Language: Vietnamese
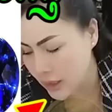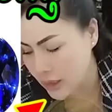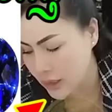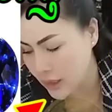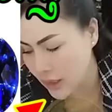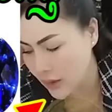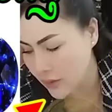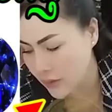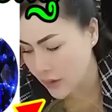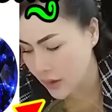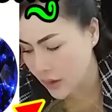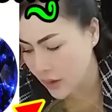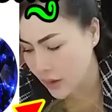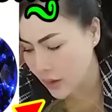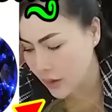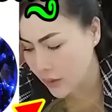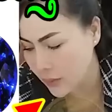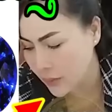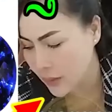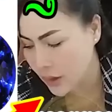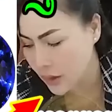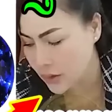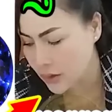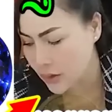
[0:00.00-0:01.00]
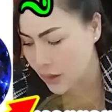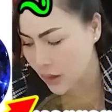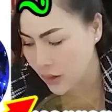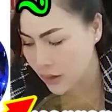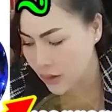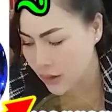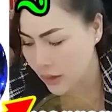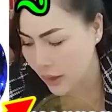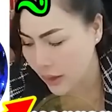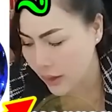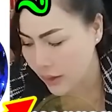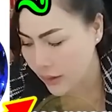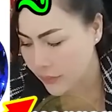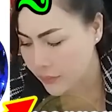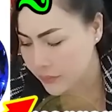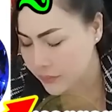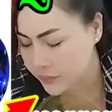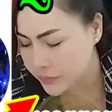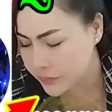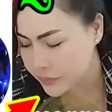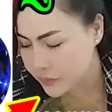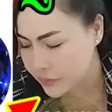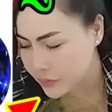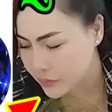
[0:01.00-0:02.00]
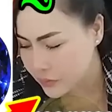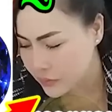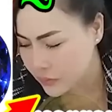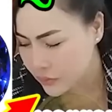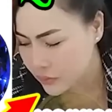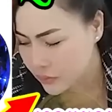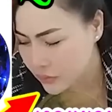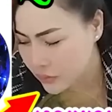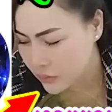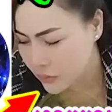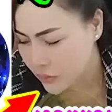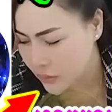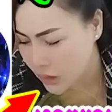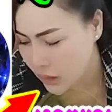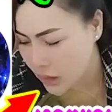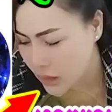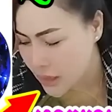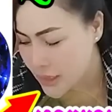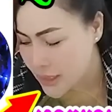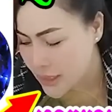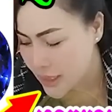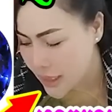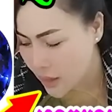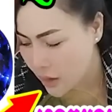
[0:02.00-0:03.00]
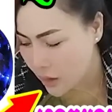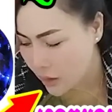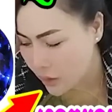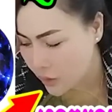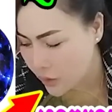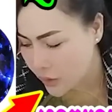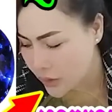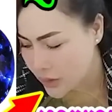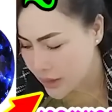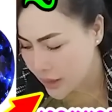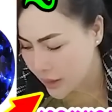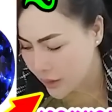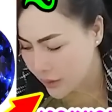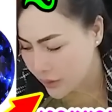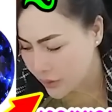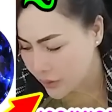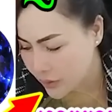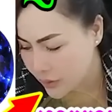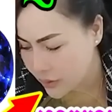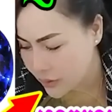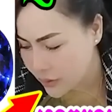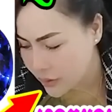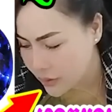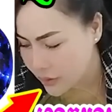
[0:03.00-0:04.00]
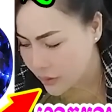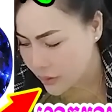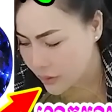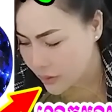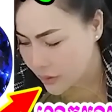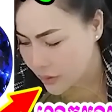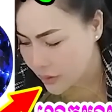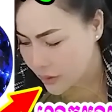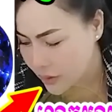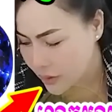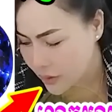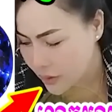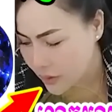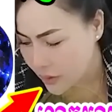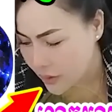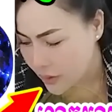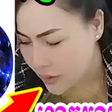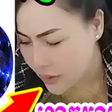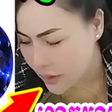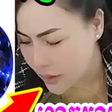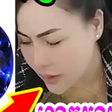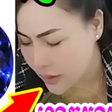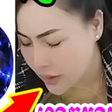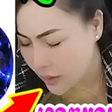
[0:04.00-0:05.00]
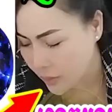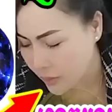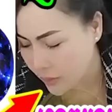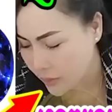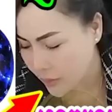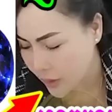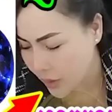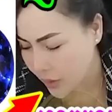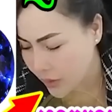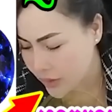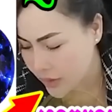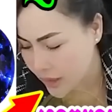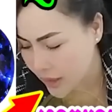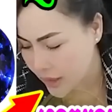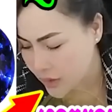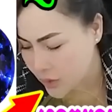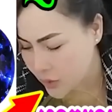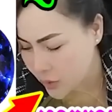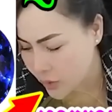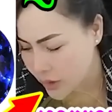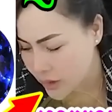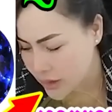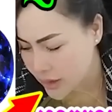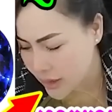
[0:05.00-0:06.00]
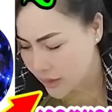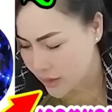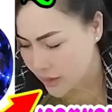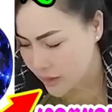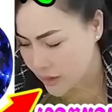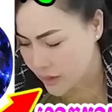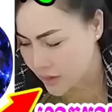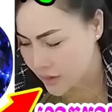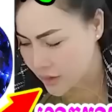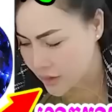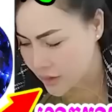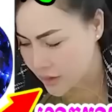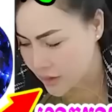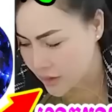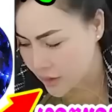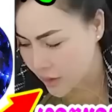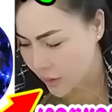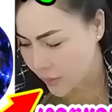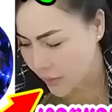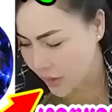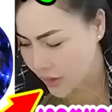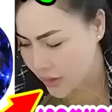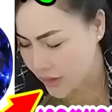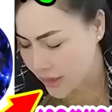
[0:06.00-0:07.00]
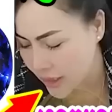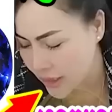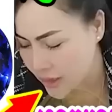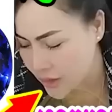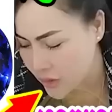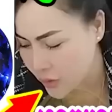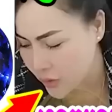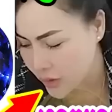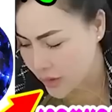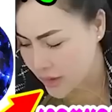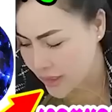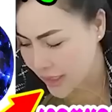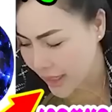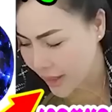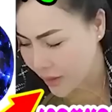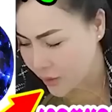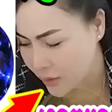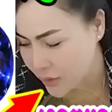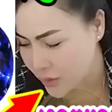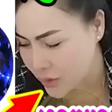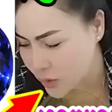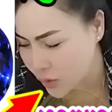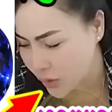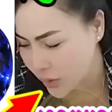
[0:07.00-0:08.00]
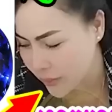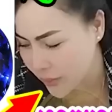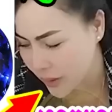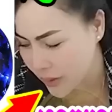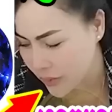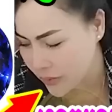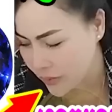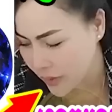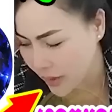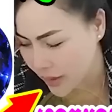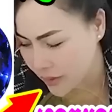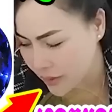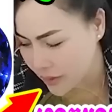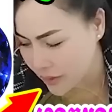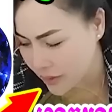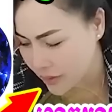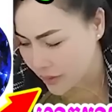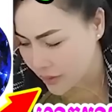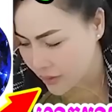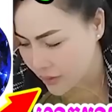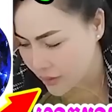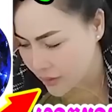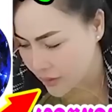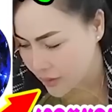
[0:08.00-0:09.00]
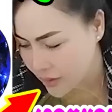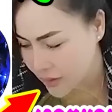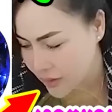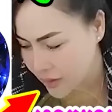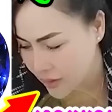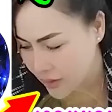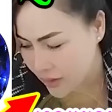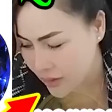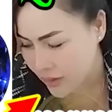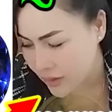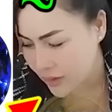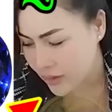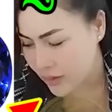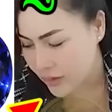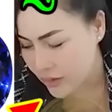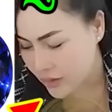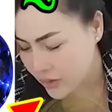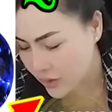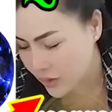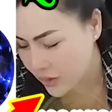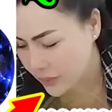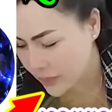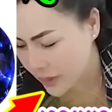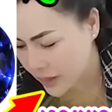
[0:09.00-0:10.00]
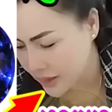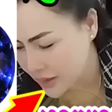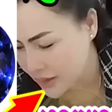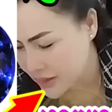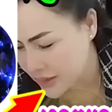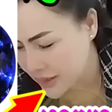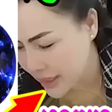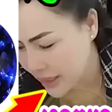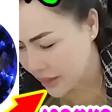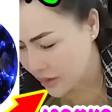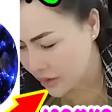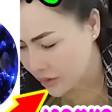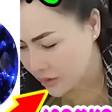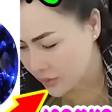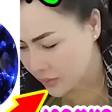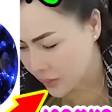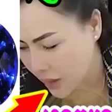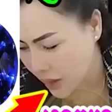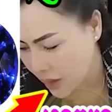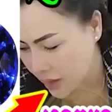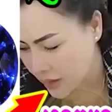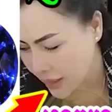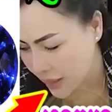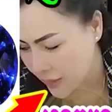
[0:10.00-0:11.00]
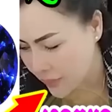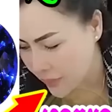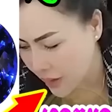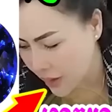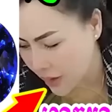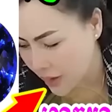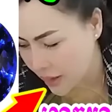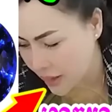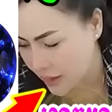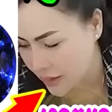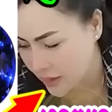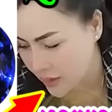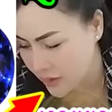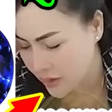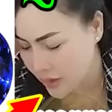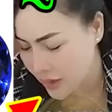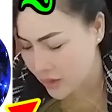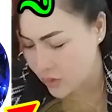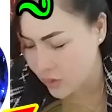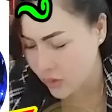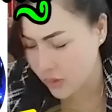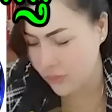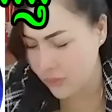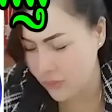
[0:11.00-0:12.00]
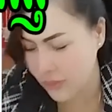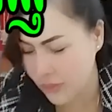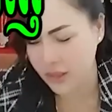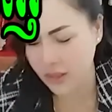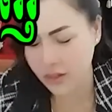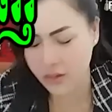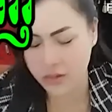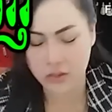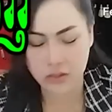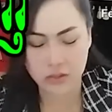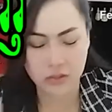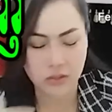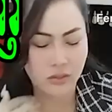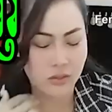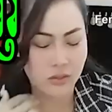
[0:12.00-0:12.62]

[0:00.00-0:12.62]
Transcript: tv mưa trời na trà con trào nhom ao dây chui nhom ao dây chui trao chui mày vinh chui mệt tới cháu lần đầy lần ấy tới dây chui mệt đó